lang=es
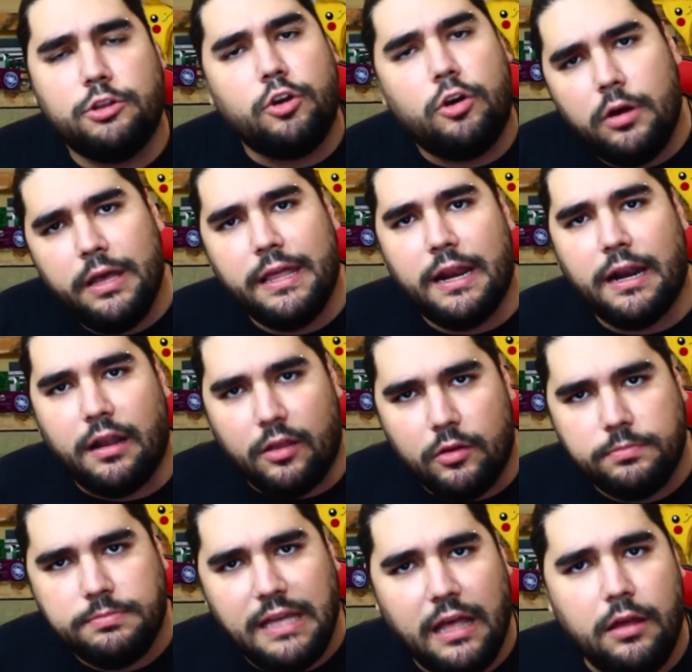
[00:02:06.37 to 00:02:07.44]
Todos eran
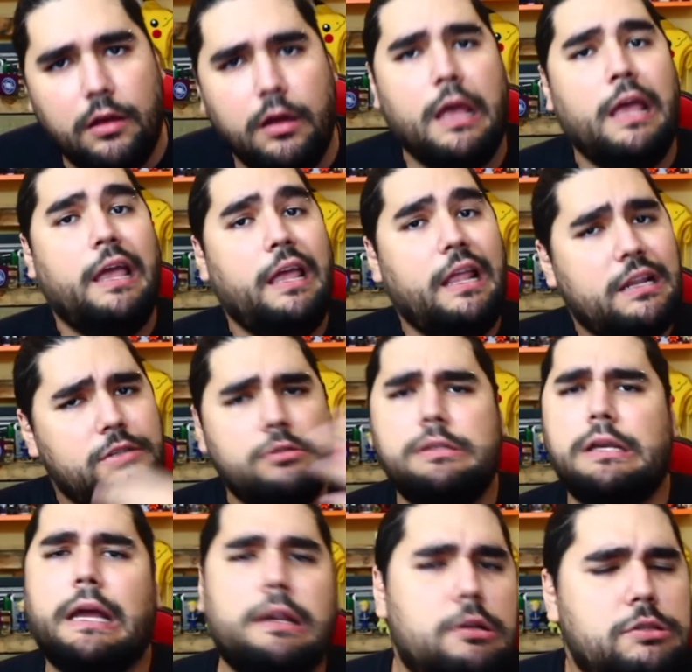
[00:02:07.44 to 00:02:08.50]
adoptados y
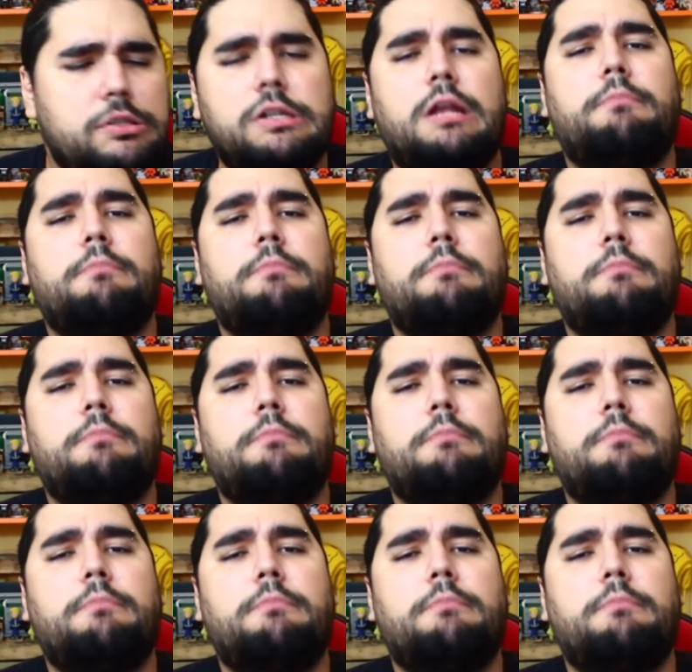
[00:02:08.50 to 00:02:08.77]
resulta que no son